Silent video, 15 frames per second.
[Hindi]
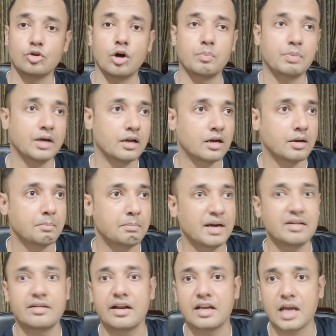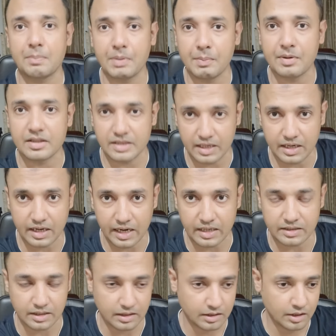तौर पर मैट्रिक का पेपर देकर
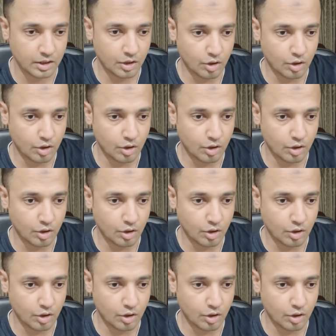आया था